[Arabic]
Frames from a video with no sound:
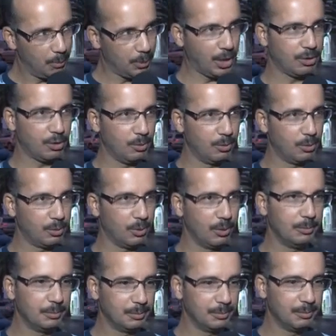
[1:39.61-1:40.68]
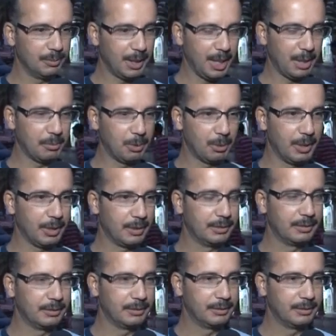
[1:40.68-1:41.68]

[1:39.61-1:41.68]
مش 100% مي الحمد لله